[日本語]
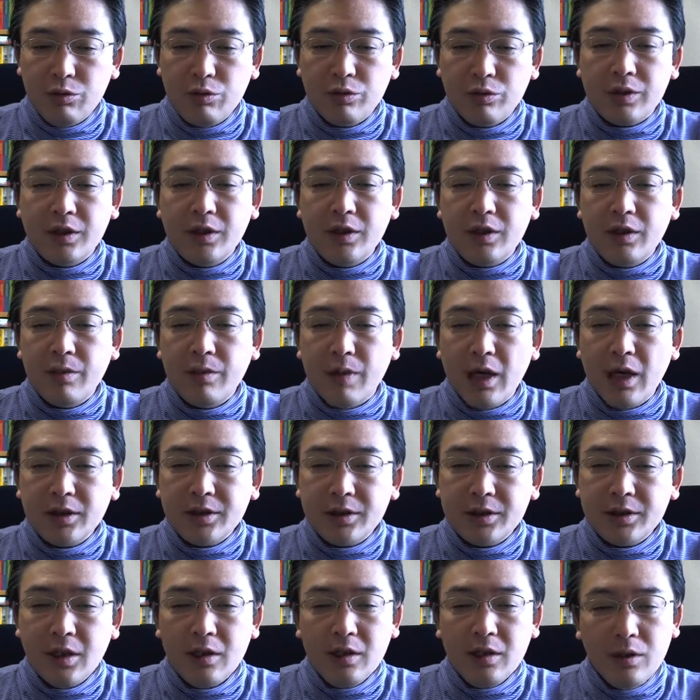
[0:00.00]
と聞いて真っ
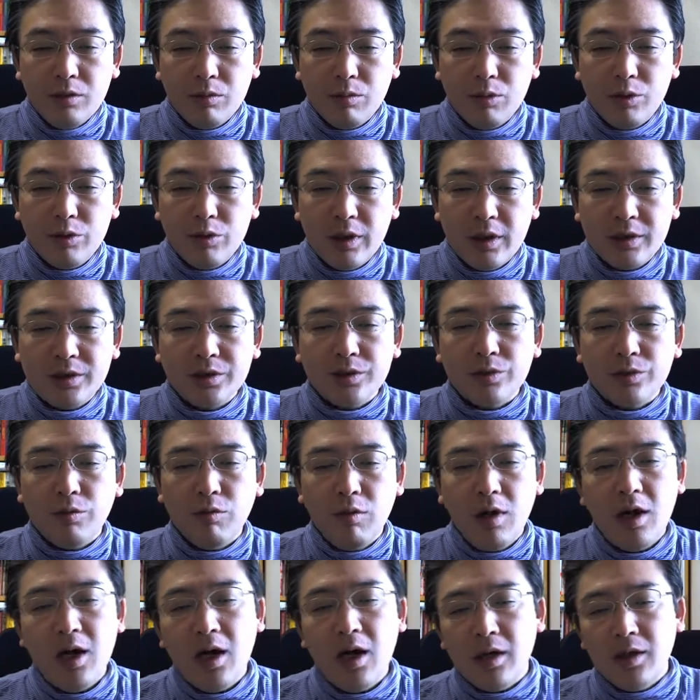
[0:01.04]
先に思い出すの
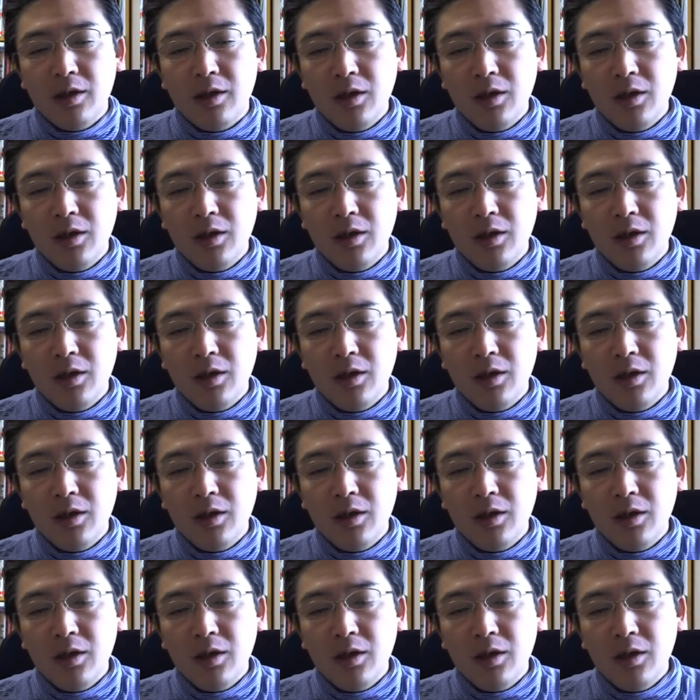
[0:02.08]
は、